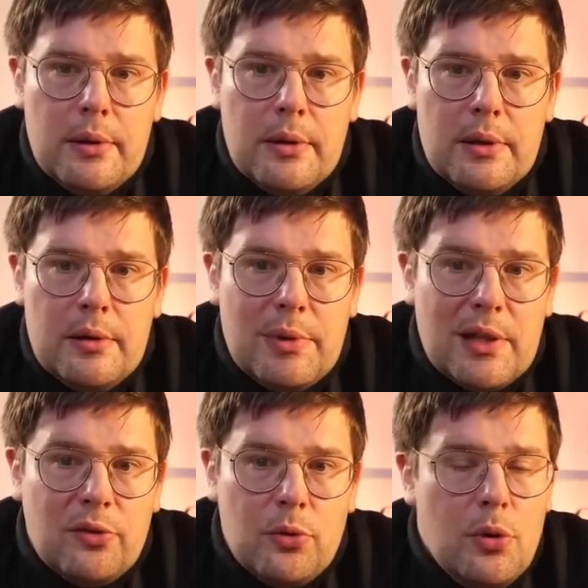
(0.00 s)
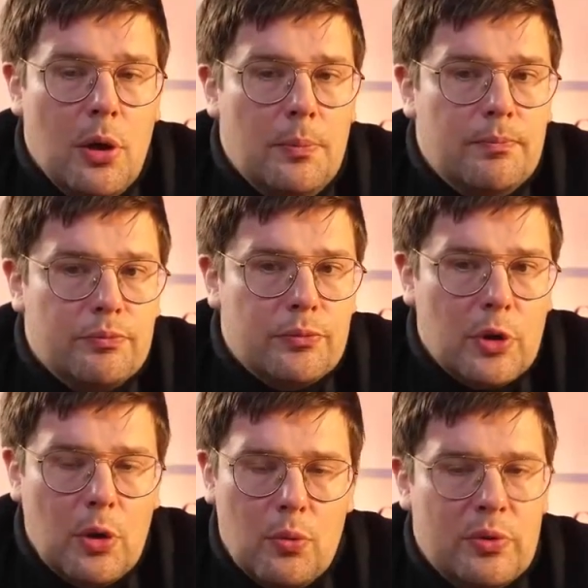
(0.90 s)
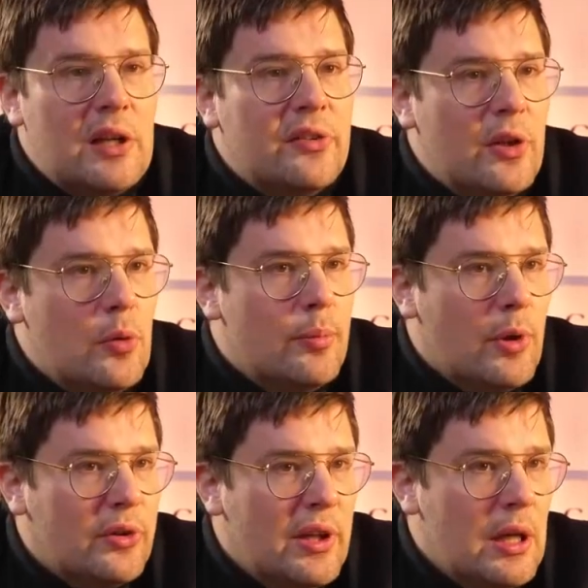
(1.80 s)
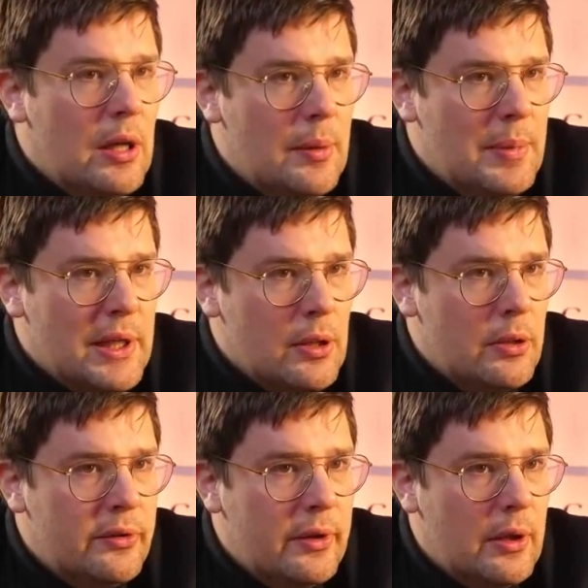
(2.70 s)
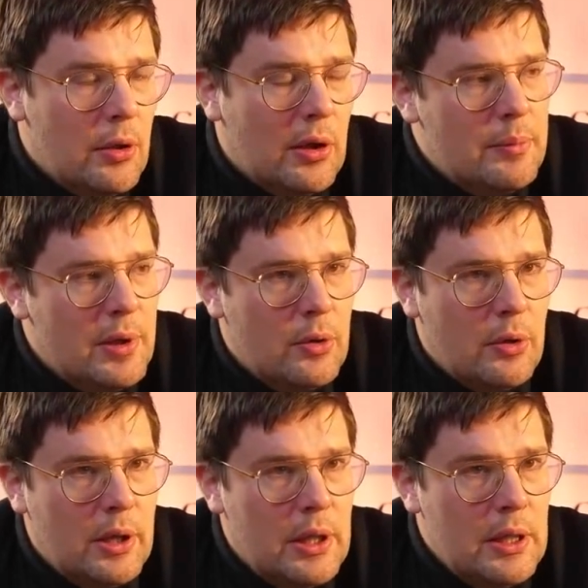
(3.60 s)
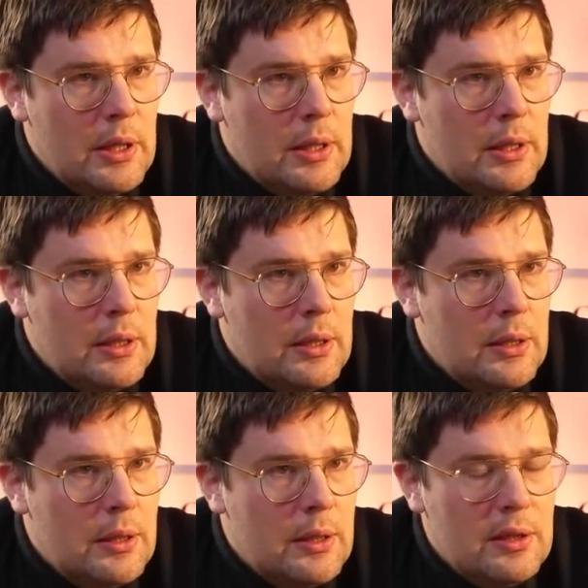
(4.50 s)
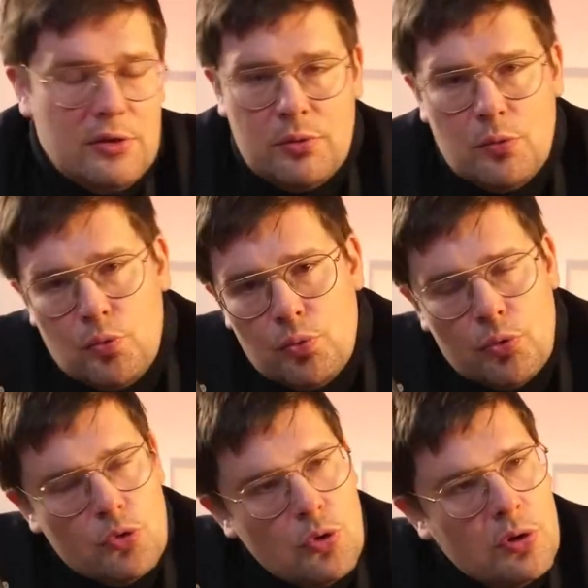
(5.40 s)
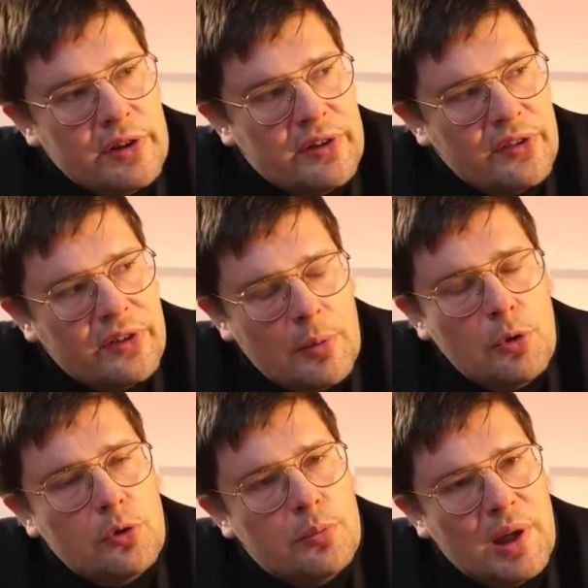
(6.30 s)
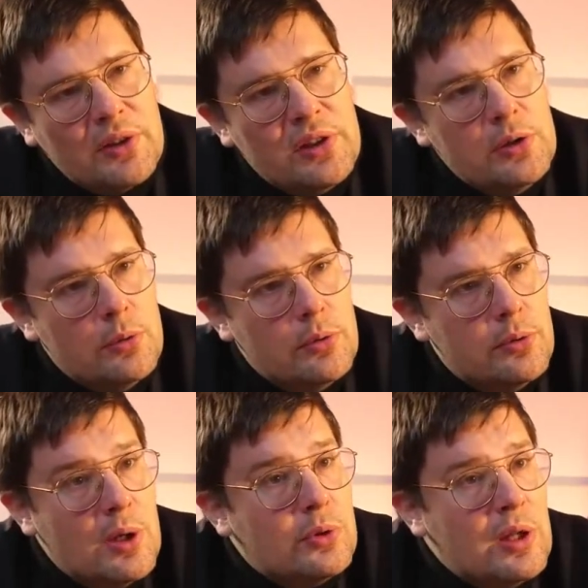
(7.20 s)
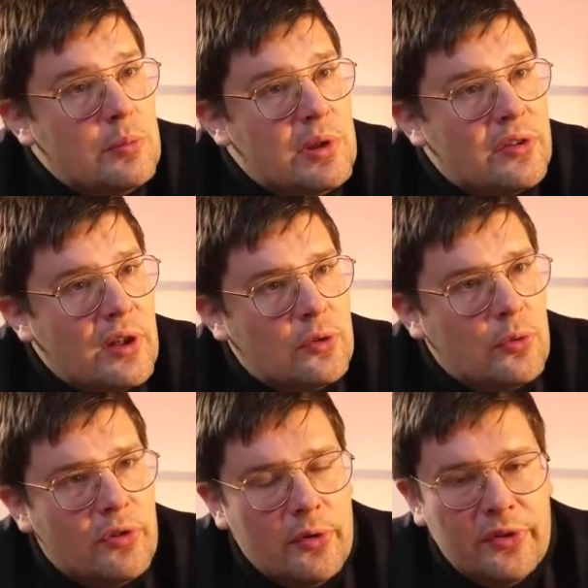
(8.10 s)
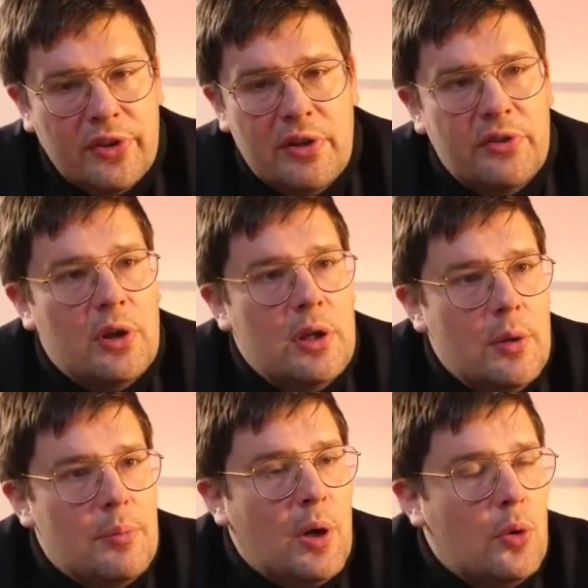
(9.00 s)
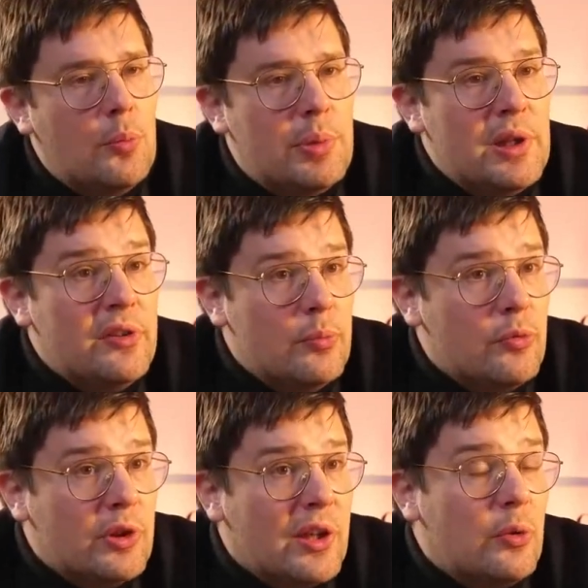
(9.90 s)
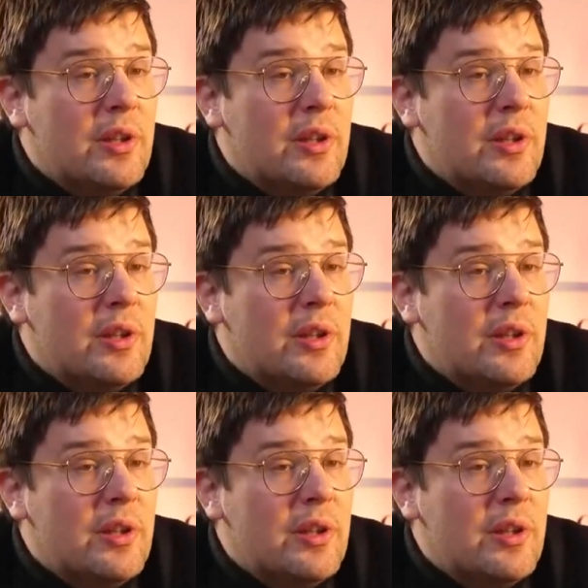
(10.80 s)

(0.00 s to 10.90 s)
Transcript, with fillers: et bien sûr, on a laissé le bordel à Mayotte, hors les et je, le dis sincèrement, une partie de, la haute administration française, par européisme, voudrait se